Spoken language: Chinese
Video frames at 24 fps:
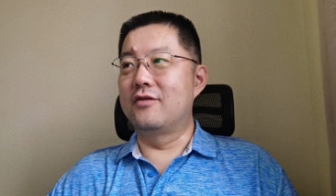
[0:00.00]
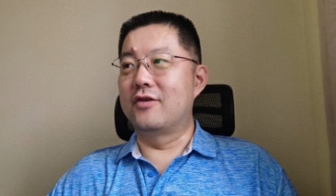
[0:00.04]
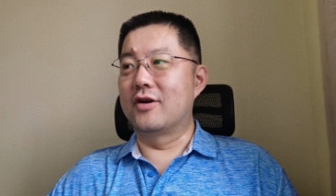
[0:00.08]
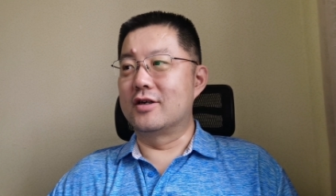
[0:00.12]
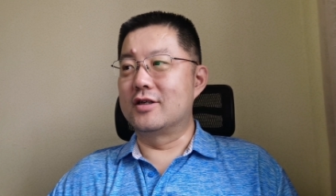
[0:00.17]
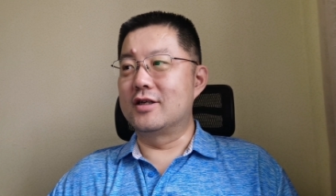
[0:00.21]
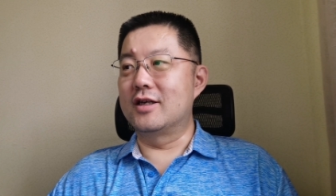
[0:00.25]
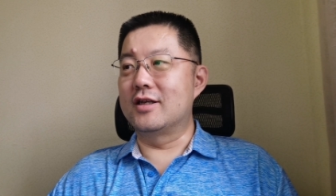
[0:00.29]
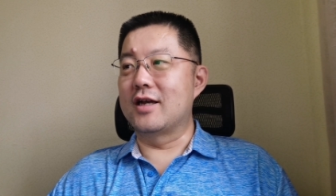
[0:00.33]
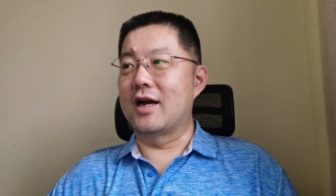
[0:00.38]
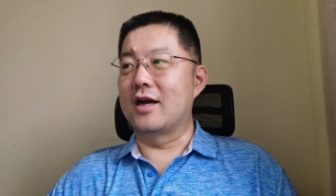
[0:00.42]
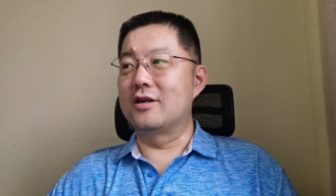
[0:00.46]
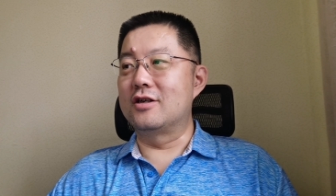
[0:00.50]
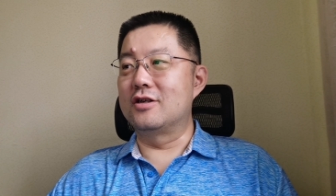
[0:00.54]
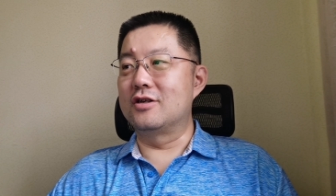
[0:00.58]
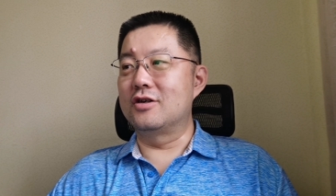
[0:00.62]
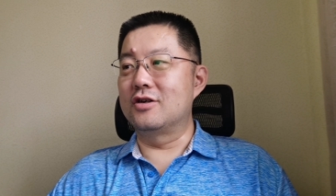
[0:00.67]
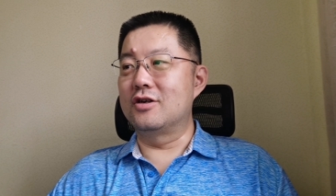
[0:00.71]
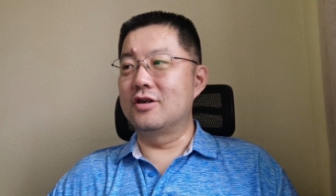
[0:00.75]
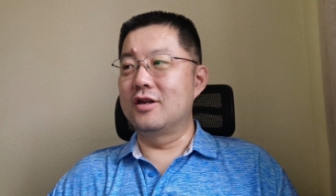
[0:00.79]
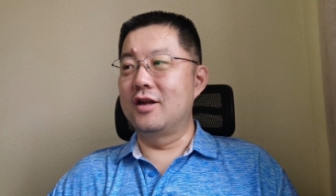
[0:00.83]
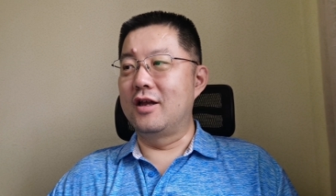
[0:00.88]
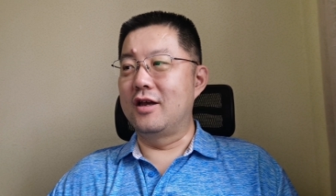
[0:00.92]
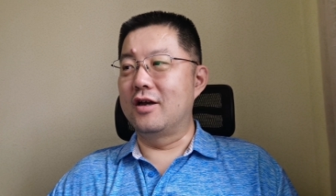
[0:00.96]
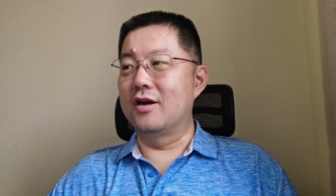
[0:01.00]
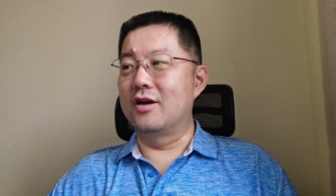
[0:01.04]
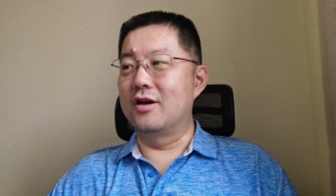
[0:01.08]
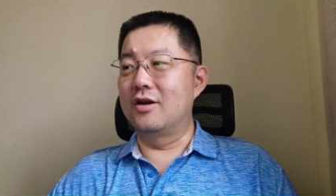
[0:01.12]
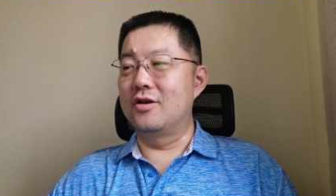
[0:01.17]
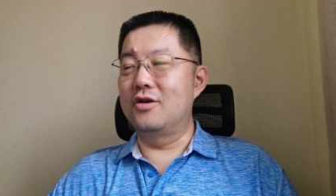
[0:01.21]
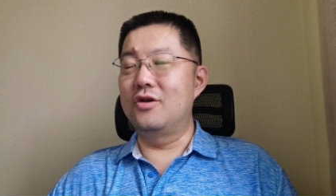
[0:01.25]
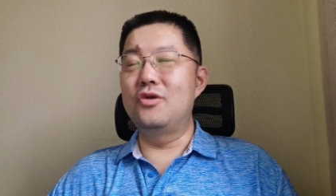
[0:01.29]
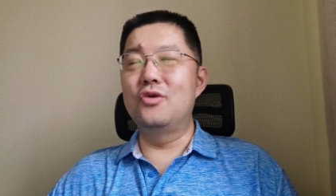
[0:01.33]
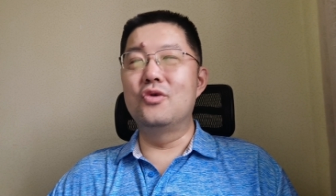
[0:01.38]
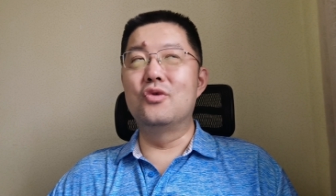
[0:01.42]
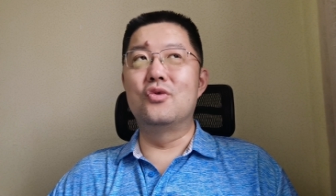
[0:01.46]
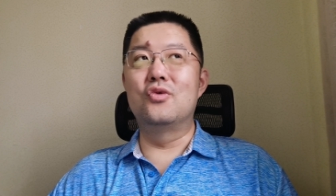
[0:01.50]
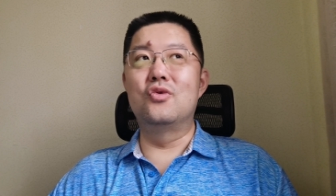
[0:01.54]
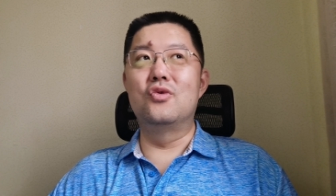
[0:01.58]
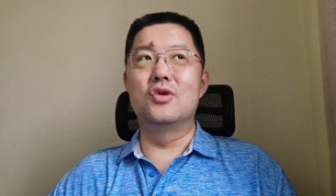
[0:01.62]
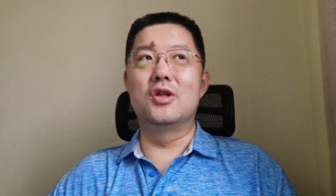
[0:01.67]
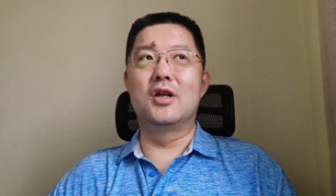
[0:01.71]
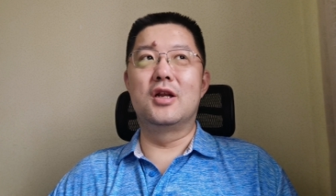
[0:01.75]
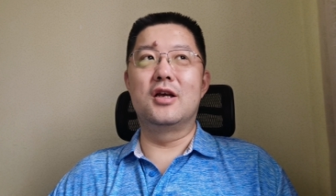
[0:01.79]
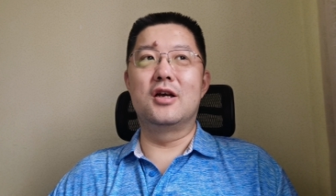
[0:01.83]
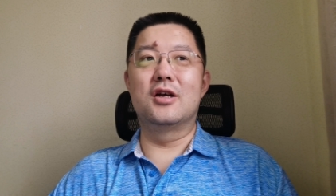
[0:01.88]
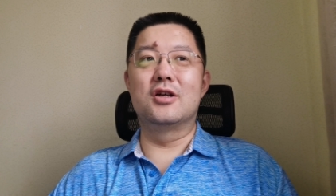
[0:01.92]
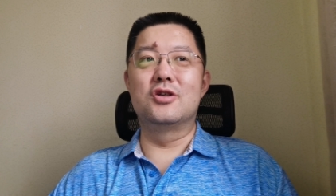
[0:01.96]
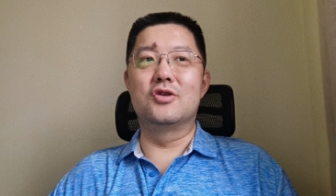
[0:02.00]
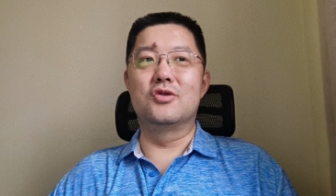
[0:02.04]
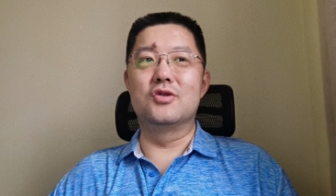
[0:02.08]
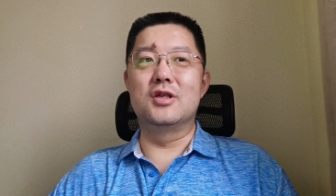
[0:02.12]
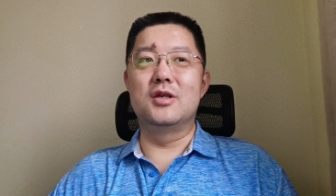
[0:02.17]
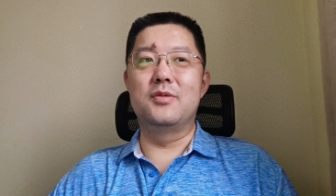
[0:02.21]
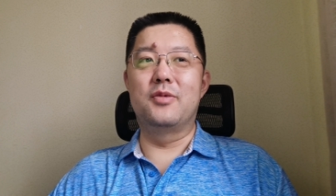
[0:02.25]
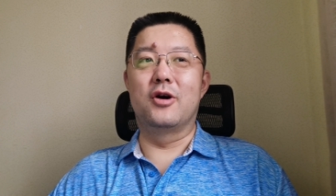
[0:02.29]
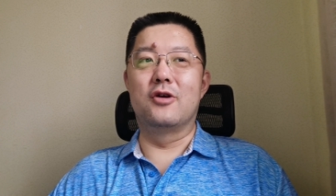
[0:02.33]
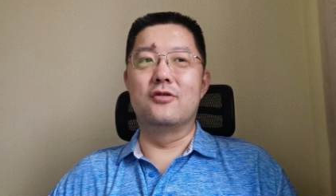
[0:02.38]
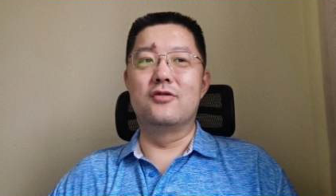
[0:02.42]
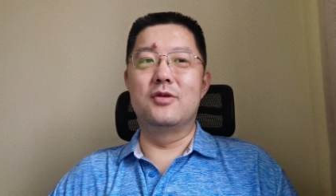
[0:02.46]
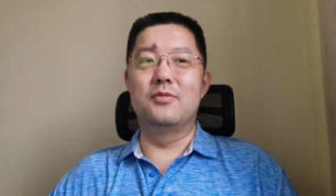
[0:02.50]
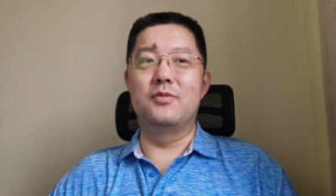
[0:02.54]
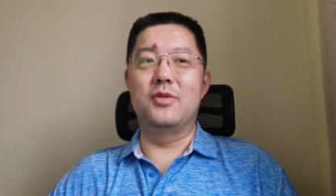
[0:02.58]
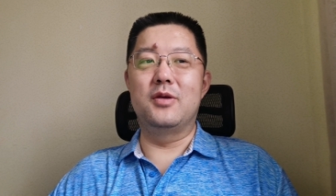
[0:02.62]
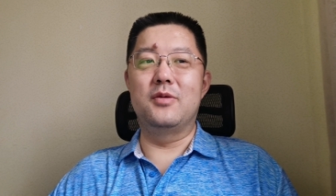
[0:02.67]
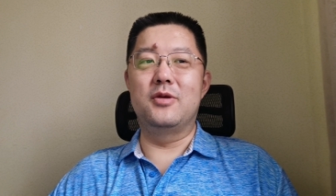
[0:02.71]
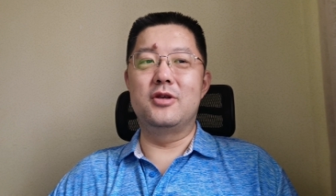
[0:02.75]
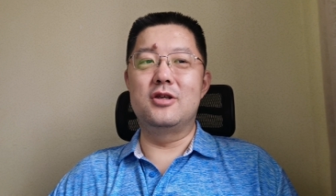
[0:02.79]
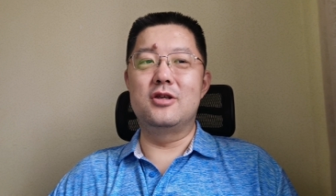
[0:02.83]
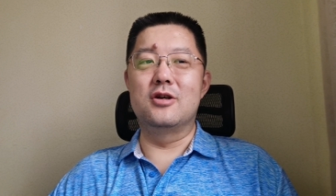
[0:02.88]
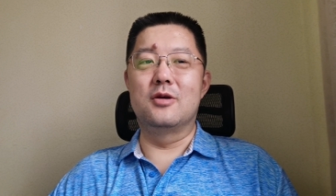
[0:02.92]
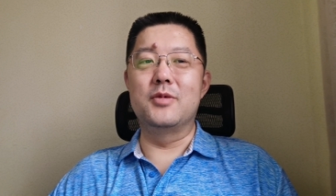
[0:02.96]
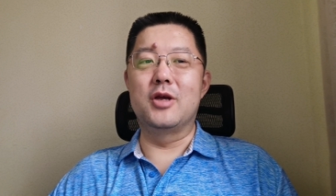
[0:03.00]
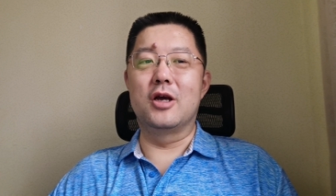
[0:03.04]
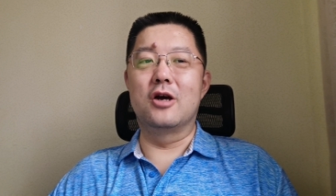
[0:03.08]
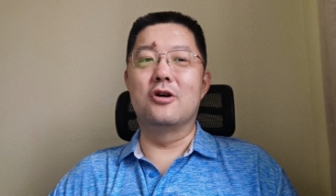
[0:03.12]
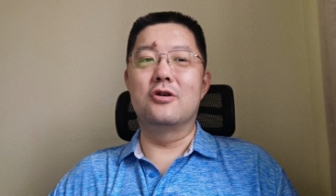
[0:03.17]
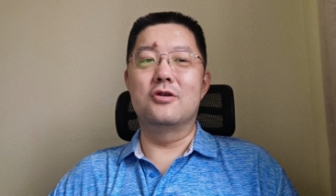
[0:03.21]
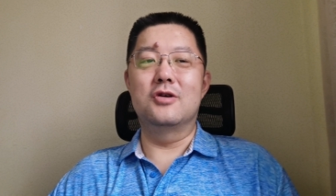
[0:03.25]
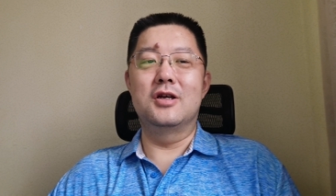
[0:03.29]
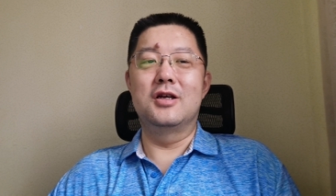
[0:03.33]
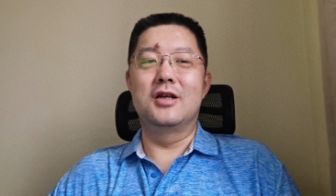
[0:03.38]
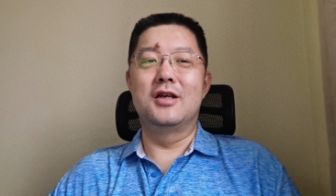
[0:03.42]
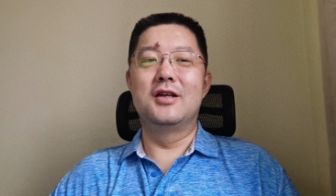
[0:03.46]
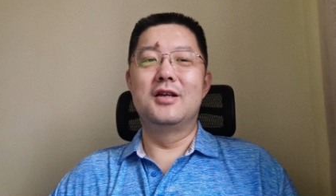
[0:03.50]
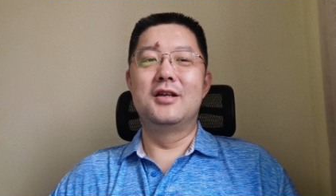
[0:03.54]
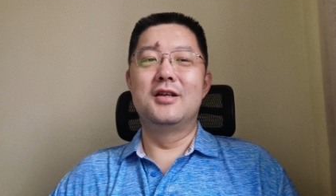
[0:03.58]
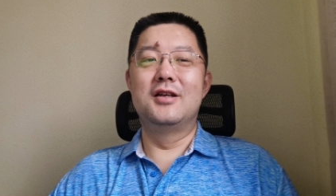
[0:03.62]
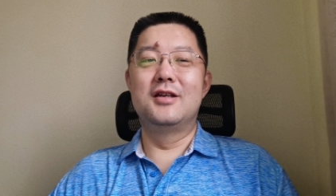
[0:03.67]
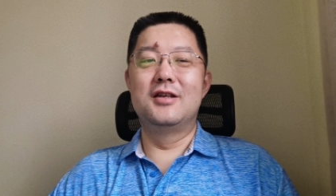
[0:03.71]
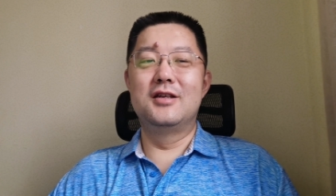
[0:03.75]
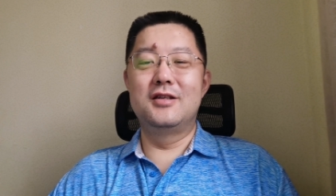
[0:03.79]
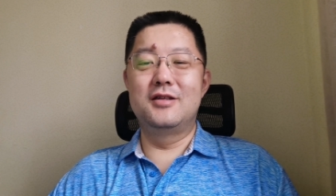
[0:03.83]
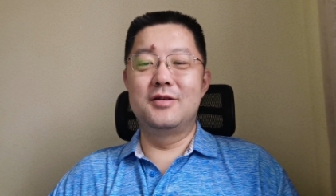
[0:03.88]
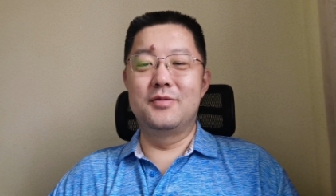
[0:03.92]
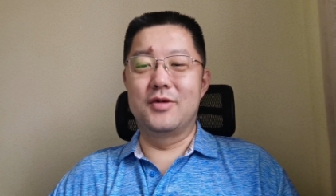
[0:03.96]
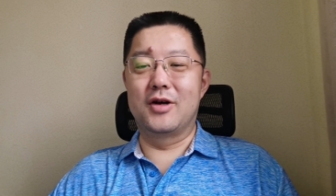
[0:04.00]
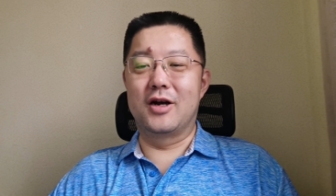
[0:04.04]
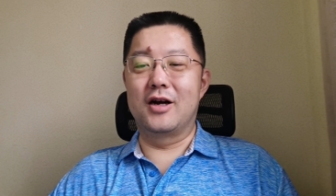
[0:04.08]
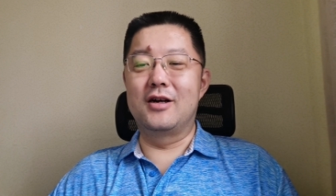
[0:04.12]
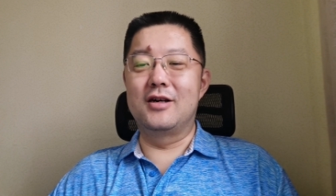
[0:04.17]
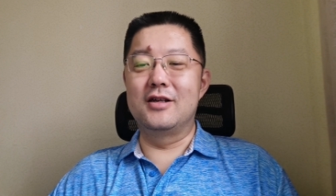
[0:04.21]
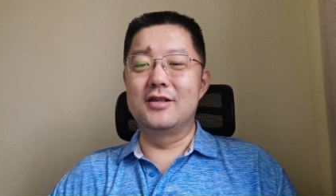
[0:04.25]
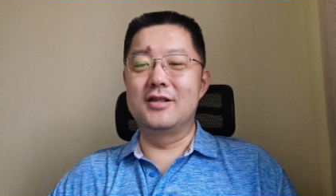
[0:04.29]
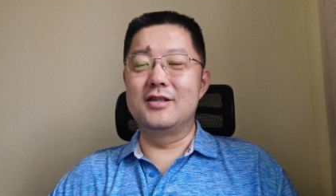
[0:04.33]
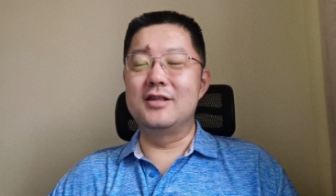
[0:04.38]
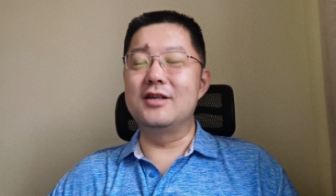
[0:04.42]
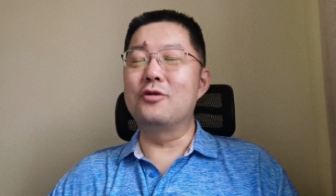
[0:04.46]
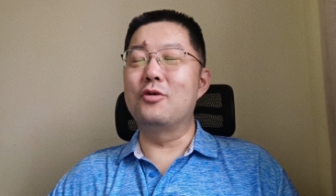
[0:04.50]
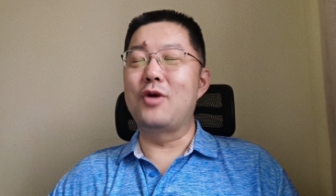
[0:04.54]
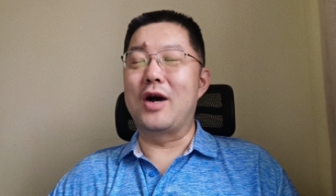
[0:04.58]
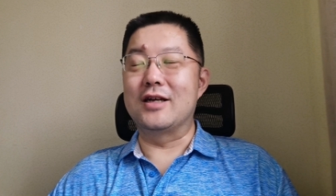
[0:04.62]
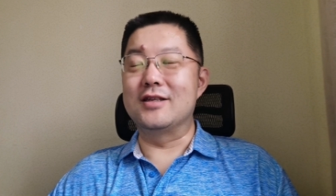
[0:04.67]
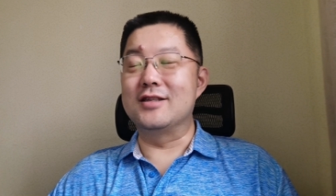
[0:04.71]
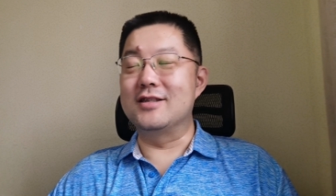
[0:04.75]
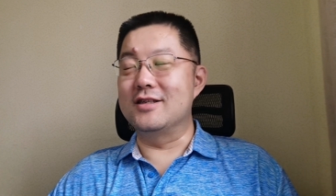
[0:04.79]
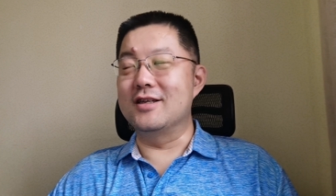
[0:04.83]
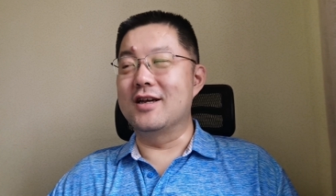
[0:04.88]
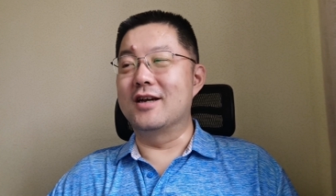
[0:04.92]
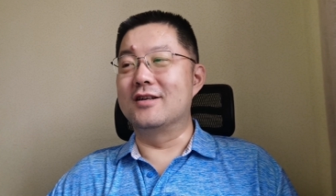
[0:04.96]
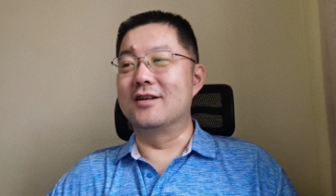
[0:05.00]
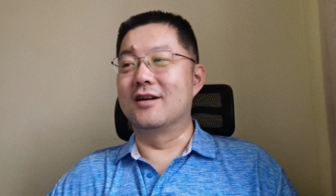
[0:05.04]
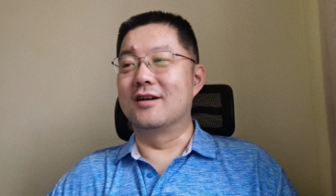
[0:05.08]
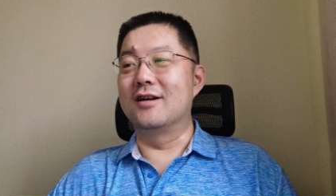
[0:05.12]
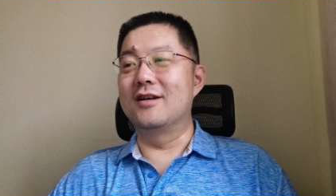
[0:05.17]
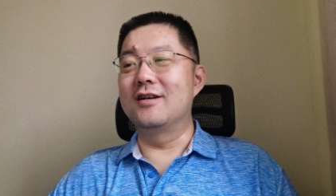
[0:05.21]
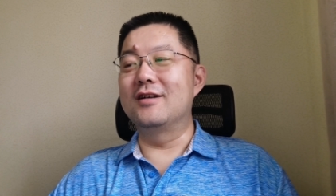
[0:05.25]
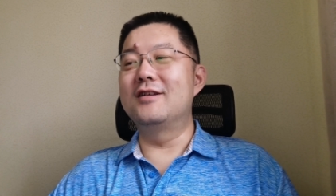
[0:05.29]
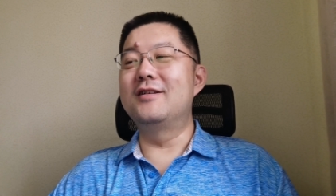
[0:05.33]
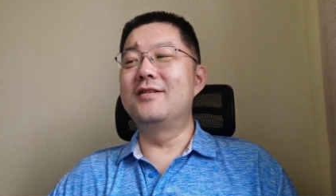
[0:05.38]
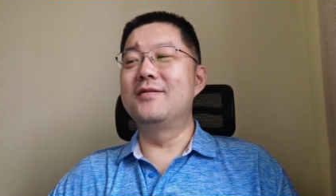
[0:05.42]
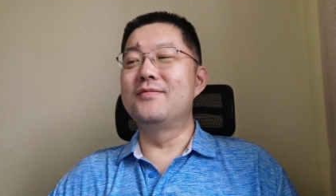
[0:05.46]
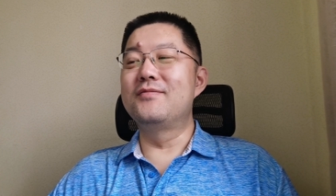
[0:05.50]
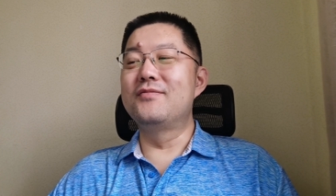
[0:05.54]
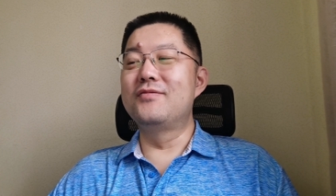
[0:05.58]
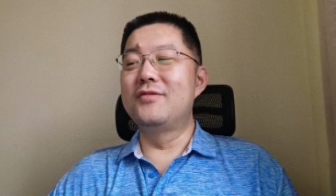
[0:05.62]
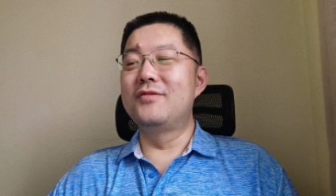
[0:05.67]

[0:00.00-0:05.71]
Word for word: 反正这家是那个用户的那个手机跑分比小米高，就把这些话写上了。